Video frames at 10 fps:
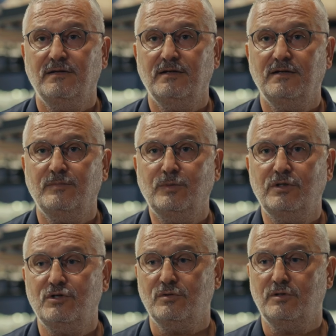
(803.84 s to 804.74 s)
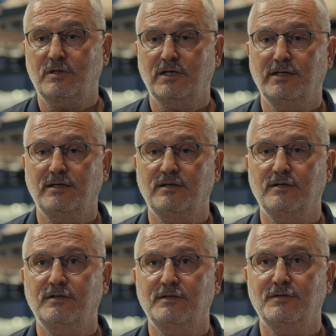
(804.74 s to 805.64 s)
e, böyle çok hani
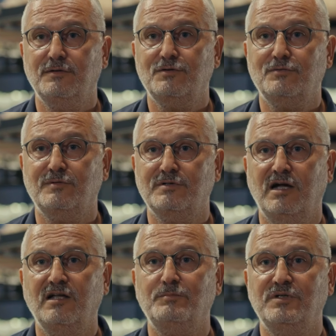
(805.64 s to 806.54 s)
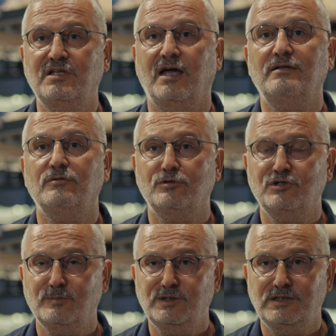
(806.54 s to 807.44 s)
e, rahat bir tatil
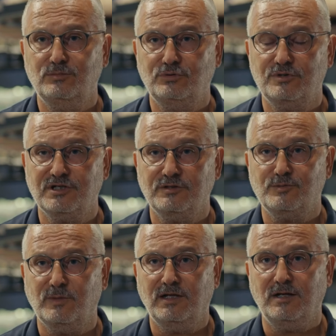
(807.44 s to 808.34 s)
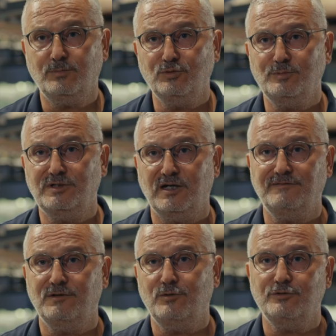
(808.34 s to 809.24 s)
ortamı değil bu tür çalışmalar. Bunu bir
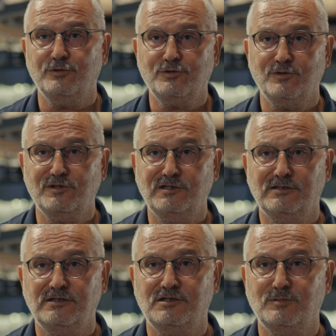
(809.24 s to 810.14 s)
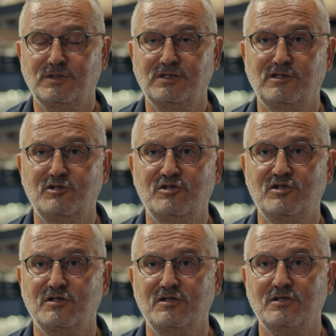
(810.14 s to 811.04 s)
tarafa koyuyorsunuz. Ne dedik? Şimdi
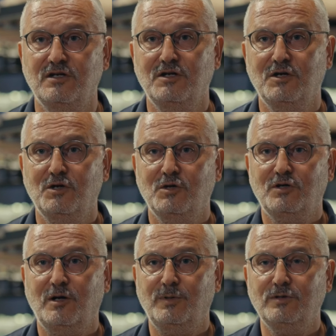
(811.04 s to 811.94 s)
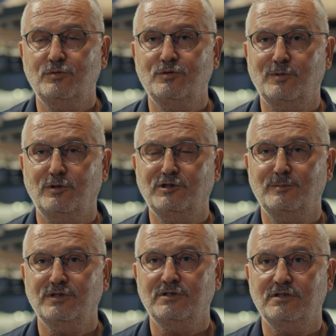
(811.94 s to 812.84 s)
denizcisiniz, kapalı grup
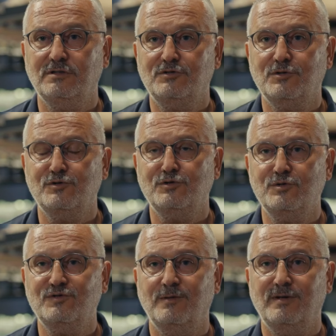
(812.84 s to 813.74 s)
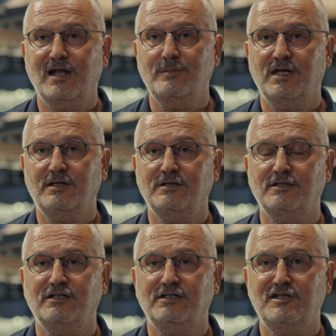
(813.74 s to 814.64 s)
ortamını çözdünüz ve beraber
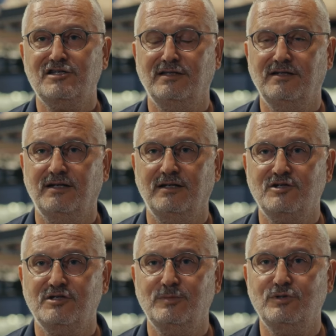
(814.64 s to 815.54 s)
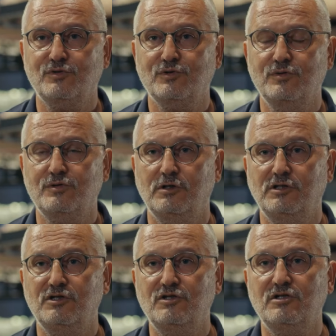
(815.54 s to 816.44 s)
e, insanlarla yaşayabiliyorsunuz.
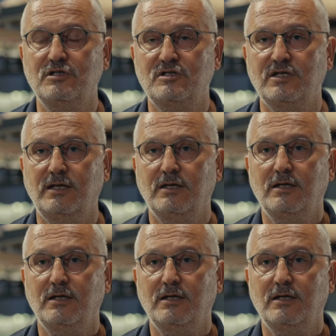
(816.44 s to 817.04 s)
İkincisi ise